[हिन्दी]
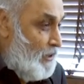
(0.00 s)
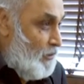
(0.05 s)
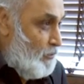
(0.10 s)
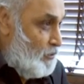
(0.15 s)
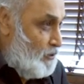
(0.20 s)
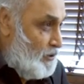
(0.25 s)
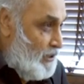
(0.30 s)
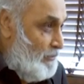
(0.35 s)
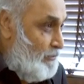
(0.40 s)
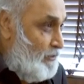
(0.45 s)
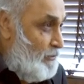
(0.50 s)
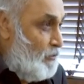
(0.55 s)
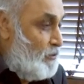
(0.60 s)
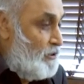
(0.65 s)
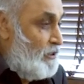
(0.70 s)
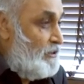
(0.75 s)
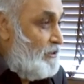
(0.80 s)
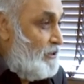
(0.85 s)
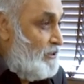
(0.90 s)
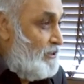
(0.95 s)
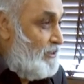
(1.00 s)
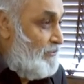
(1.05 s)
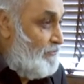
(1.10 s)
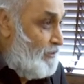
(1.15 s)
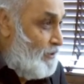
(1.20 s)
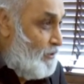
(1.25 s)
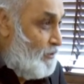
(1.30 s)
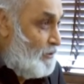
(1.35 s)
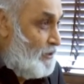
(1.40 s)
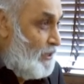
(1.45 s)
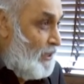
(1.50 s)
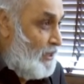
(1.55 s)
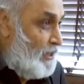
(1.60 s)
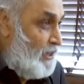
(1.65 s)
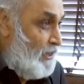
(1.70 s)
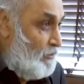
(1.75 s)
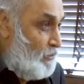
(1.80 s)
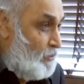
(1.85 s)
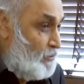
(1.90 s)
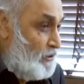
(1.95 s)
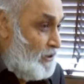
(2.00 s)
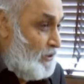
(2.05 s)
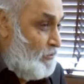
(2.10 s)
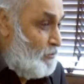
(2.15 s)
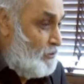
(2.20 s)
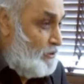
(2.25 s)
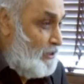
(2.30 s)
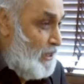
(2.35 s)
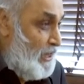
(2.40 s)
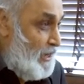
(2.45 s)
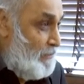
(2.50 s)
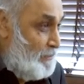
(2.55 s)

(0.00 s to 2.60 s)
उससे भी वो टेंशन से फ्री हो जाएगा और उसके उसके